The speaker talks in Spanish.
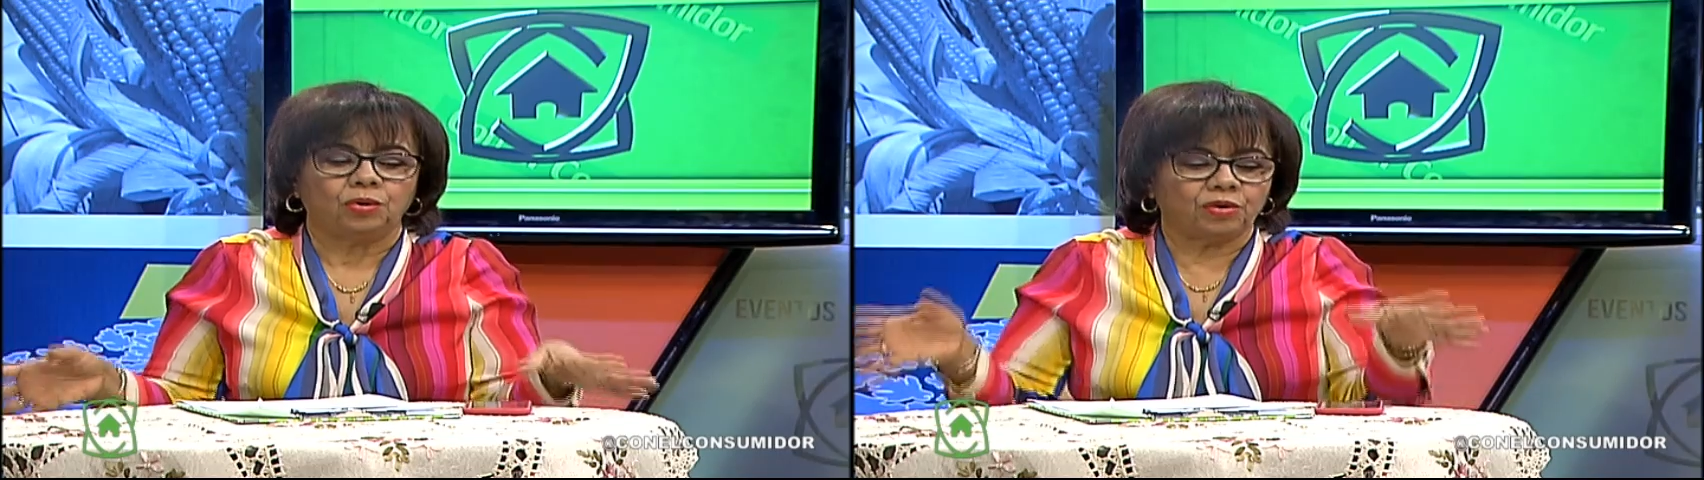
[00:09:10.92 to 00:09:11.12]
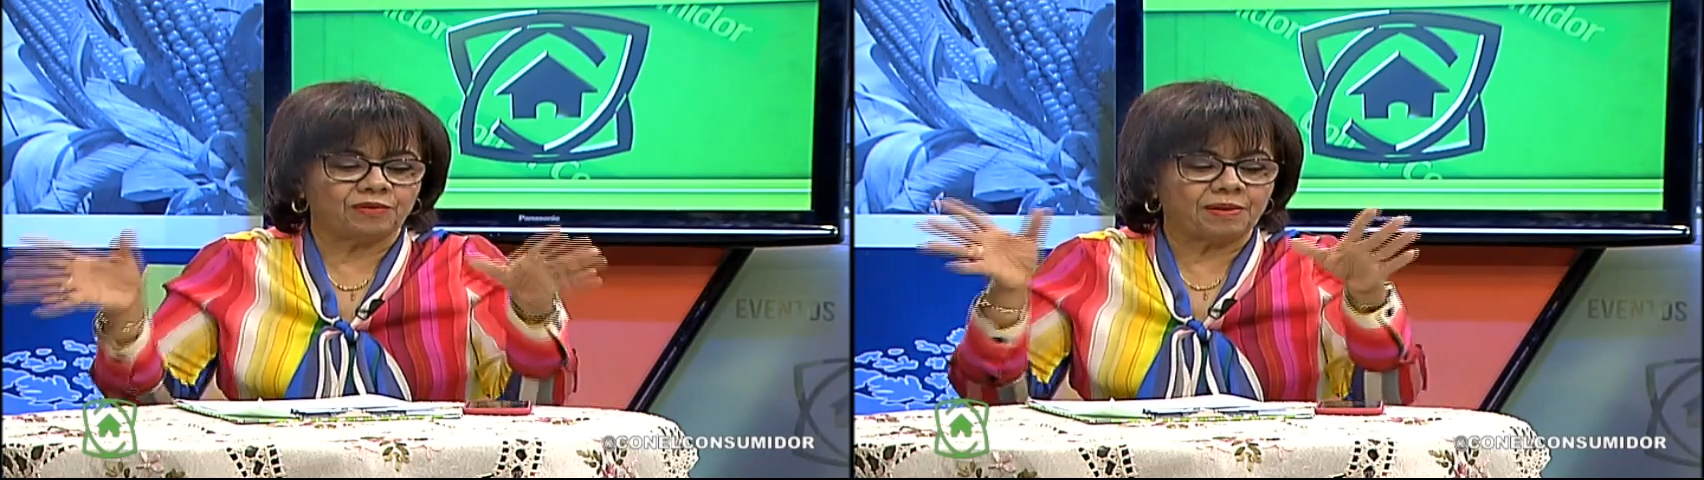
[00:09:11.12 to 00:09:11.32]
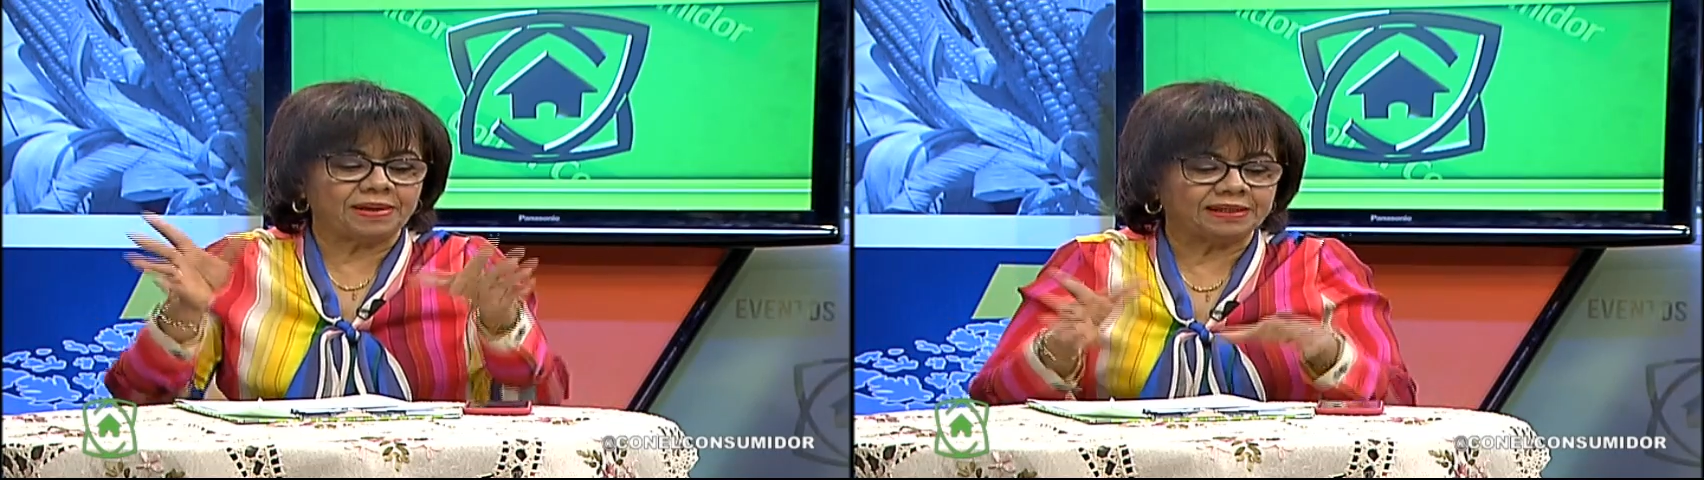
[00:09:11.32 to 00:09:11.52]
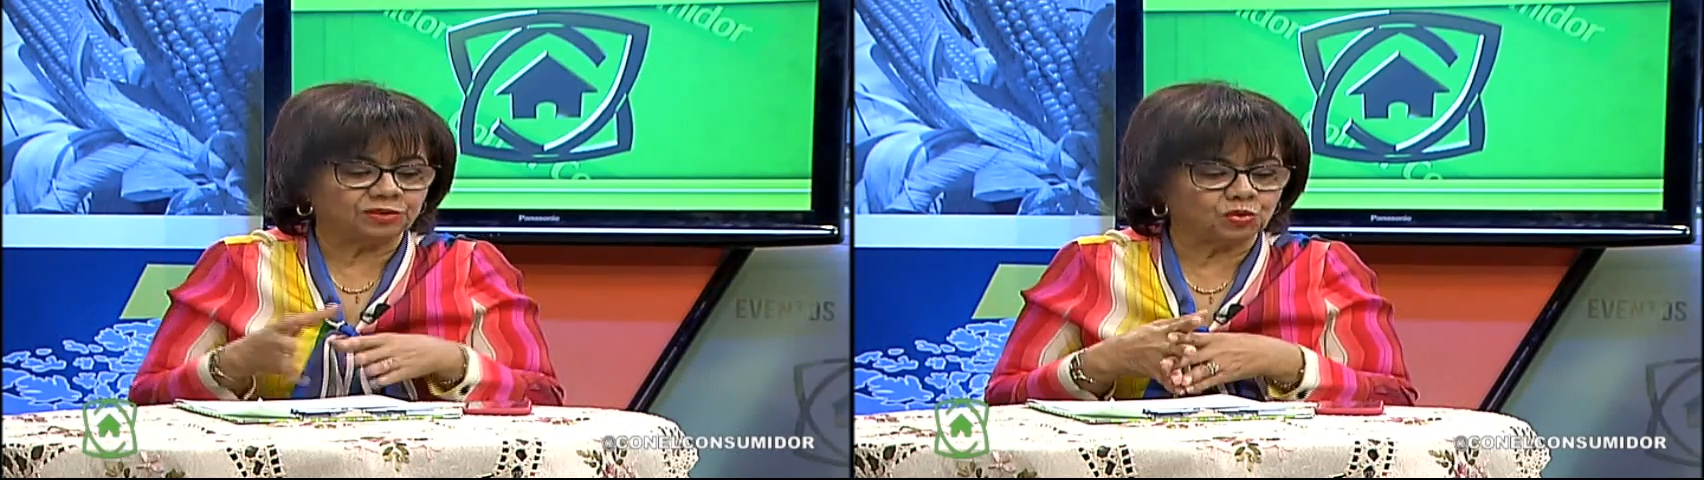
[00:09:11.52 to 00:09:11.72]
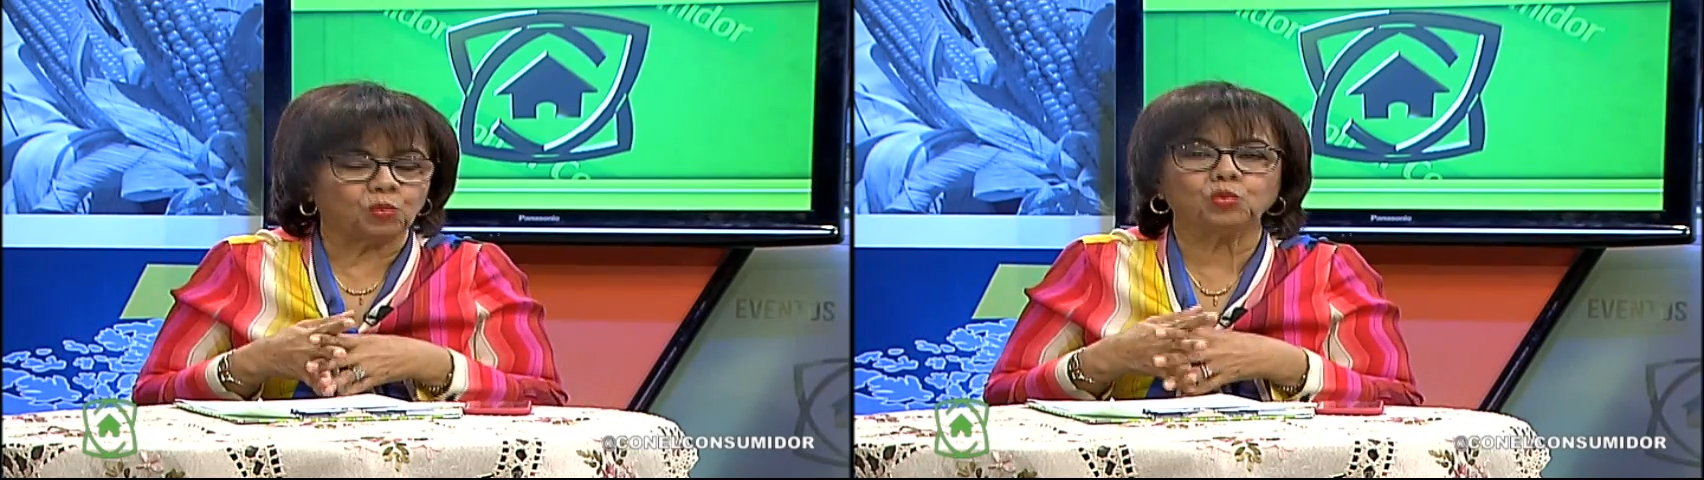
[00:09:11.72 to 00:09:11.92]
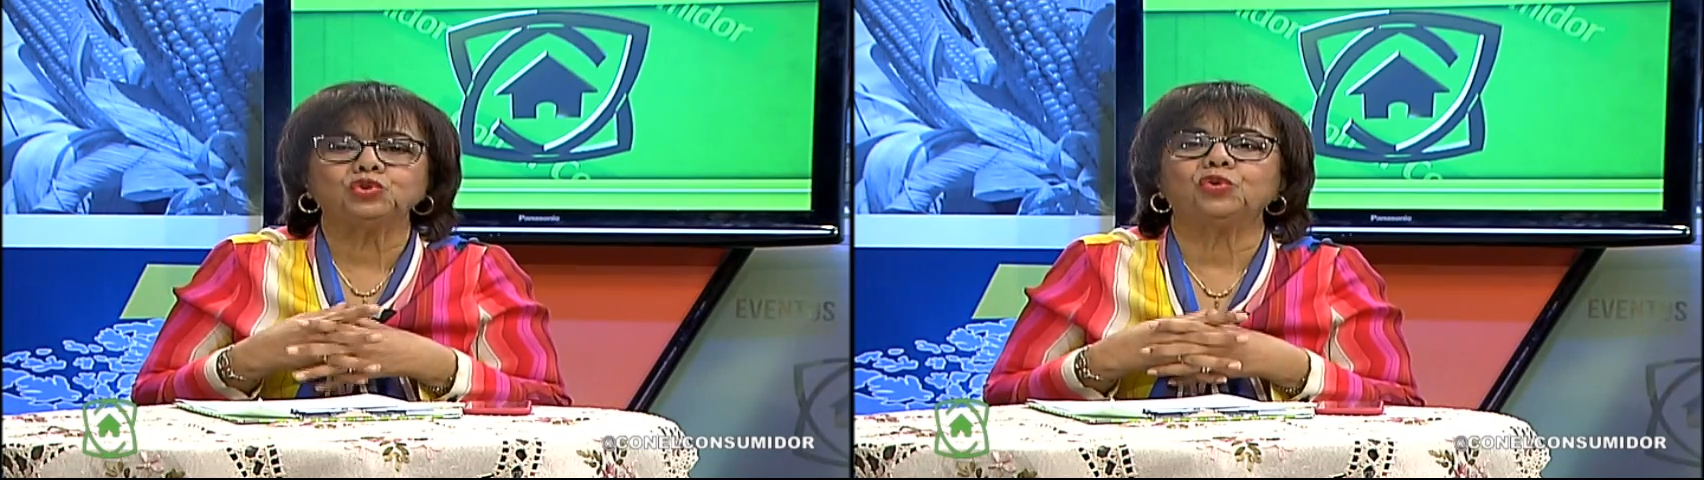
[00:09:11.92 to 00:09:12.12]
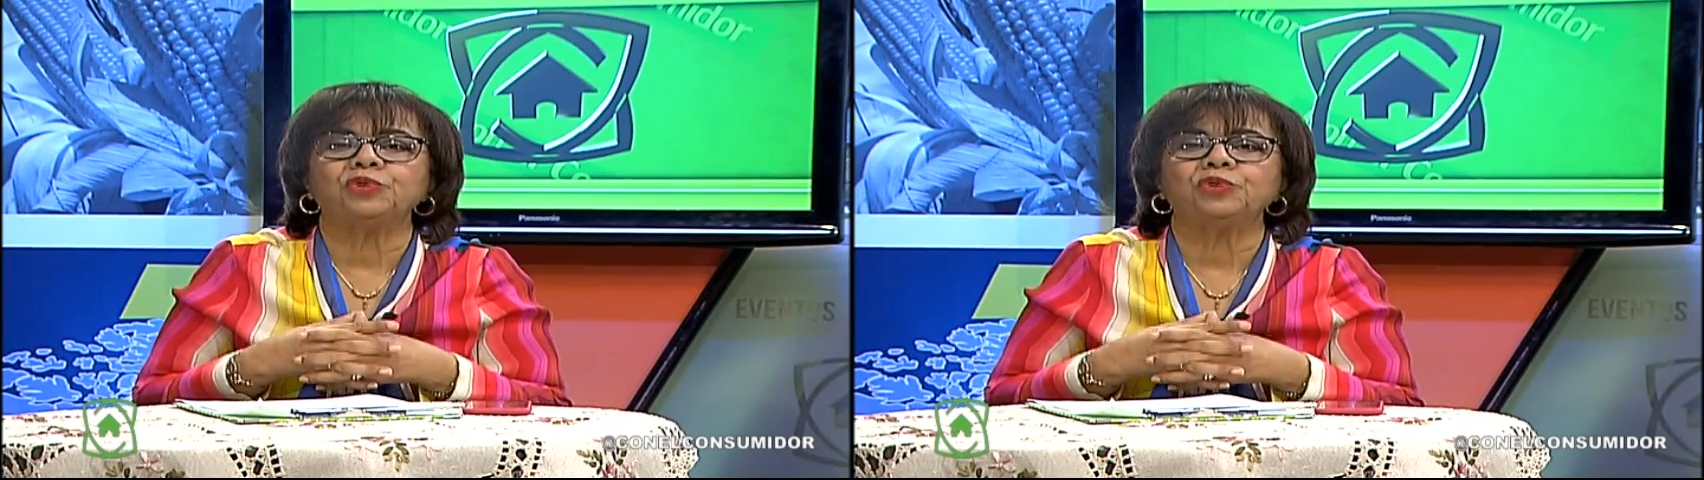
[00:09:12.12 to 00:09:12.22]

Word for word: Lo que va a haber son muchos